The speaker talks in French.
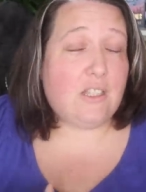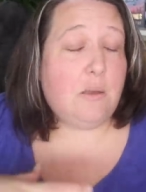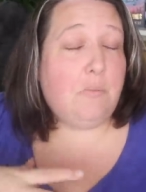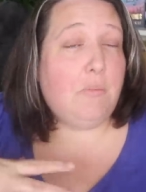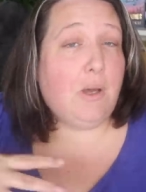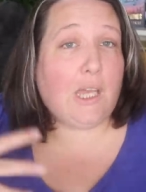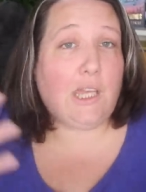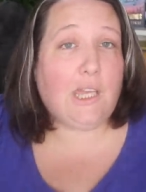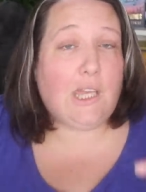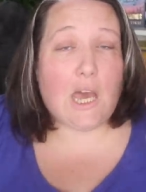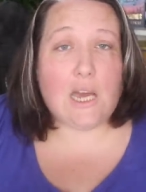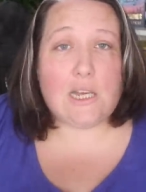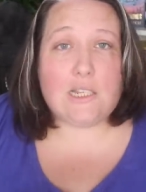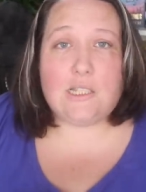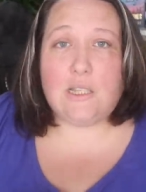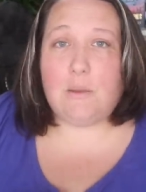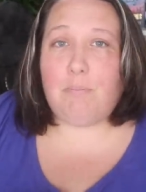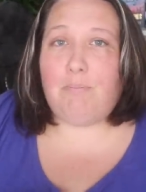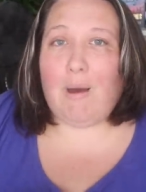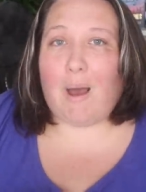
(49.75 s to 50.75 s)
des
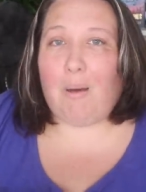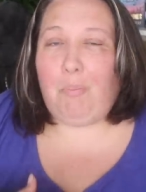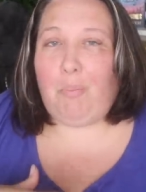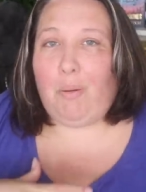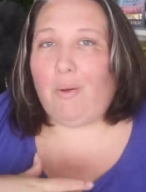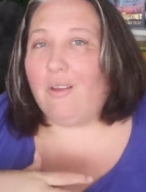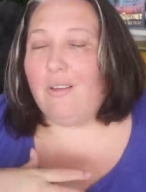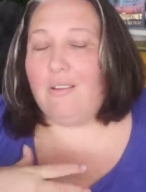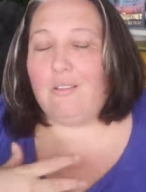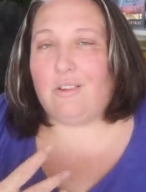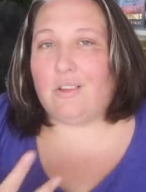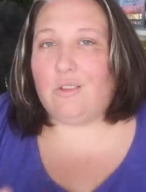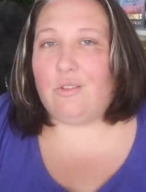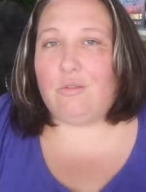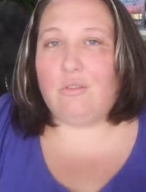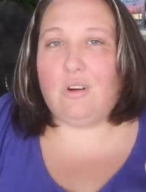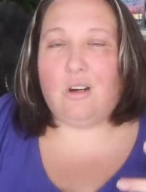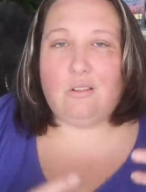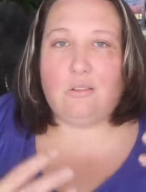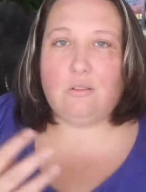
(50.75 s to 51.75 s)
bricasses, des parpaings, enfin
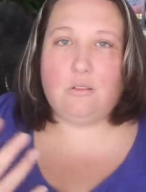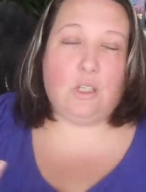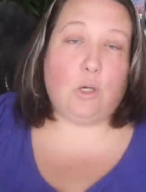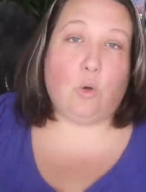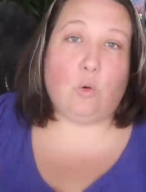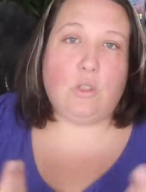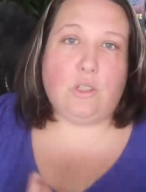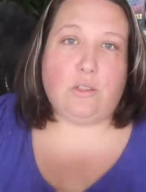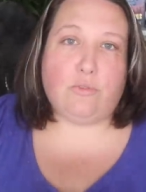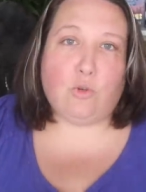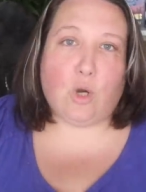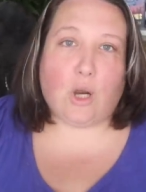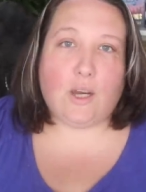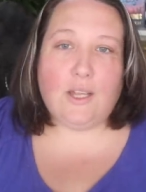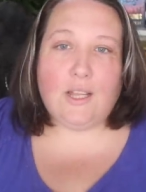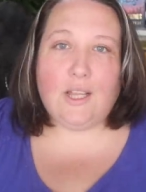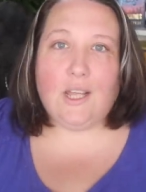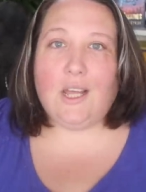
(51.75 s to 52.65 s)
tu vois, des gros livres quoi.